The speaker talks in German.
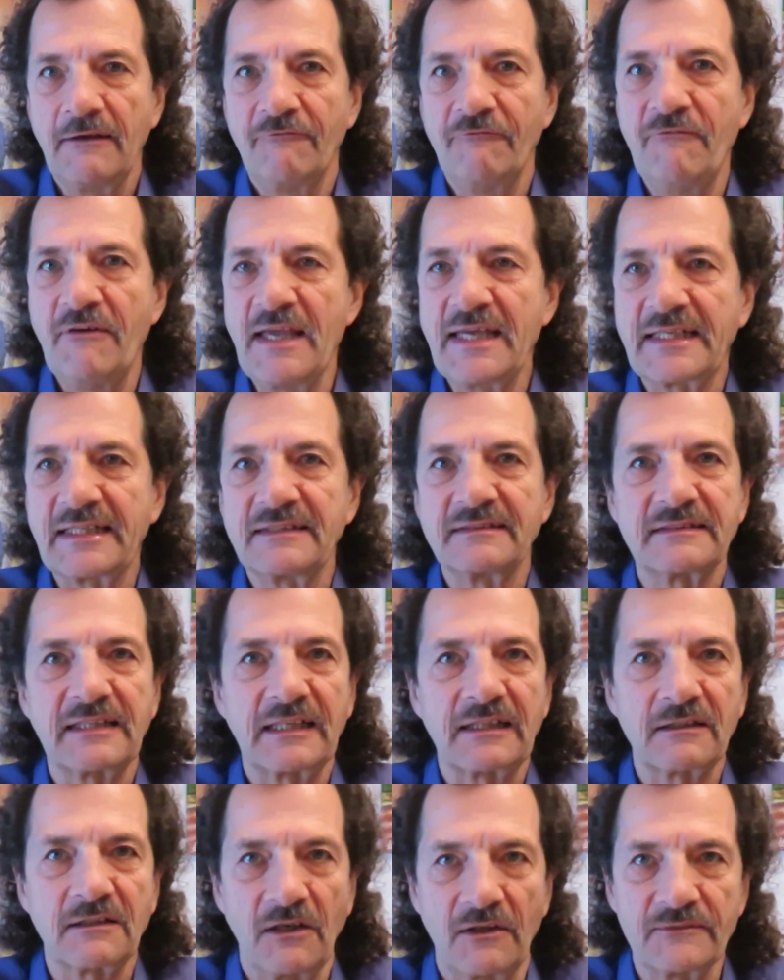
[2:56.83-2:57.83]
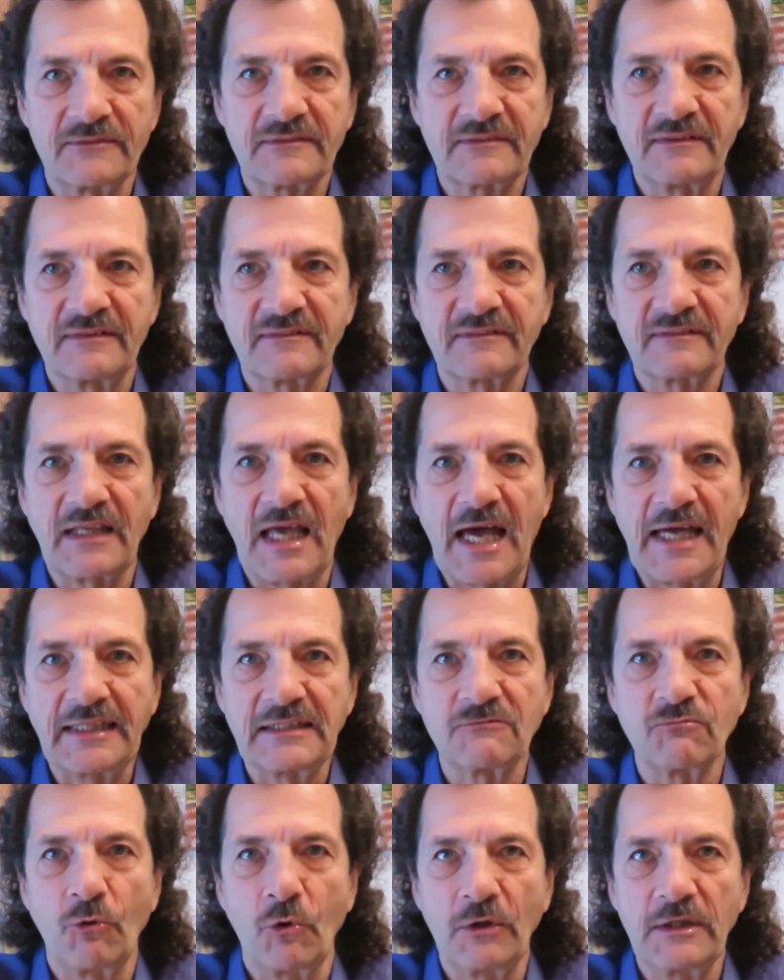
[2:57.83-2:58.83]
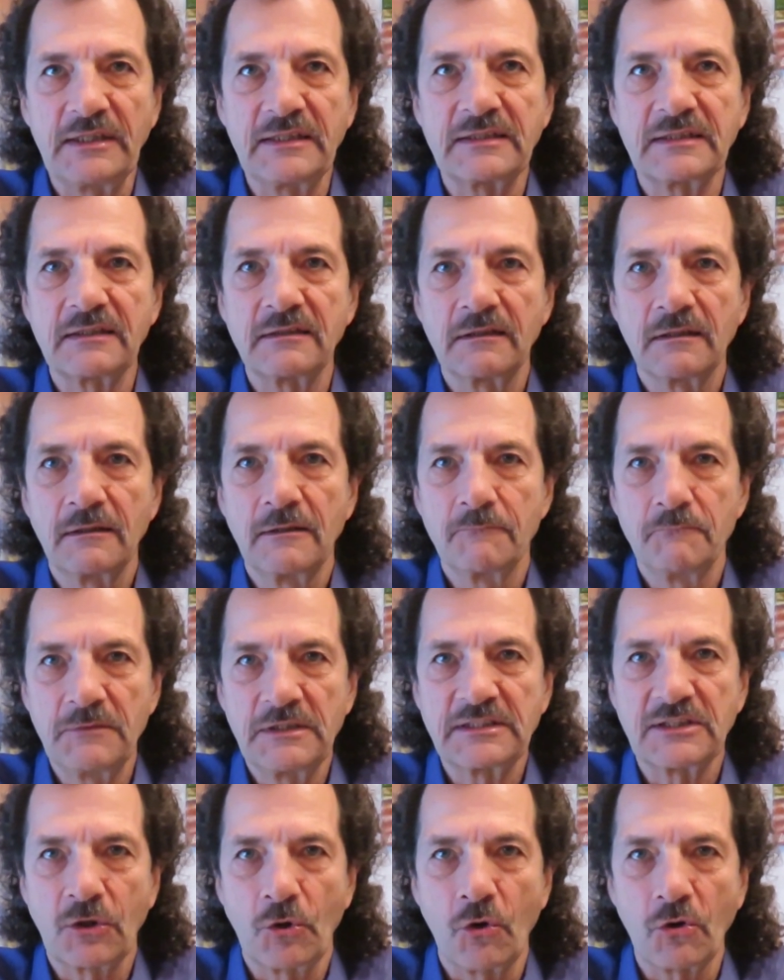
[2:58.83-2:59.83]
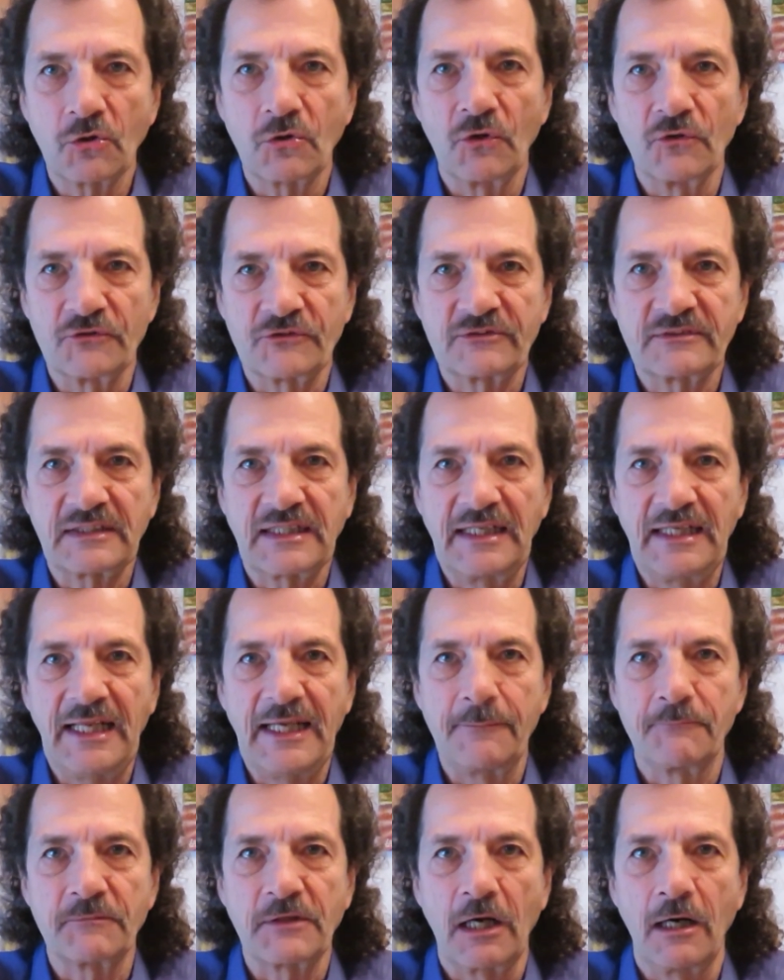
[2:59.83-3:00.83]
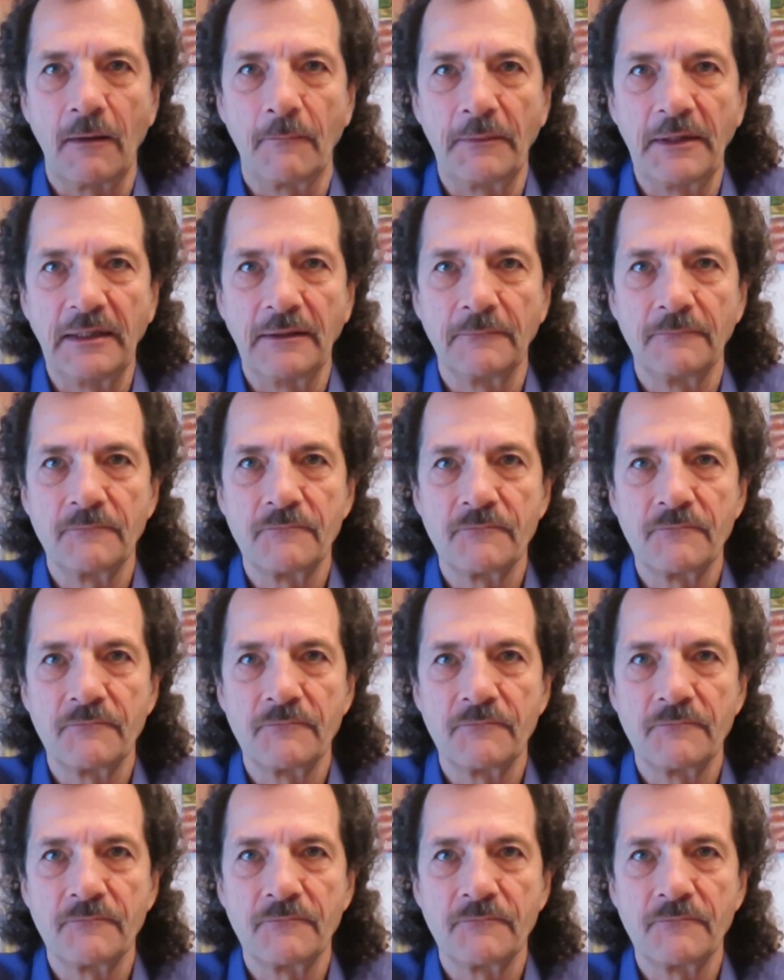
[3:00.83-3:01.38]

während der ganzen Zeit, wo ich mit Rohkost gelebt habe.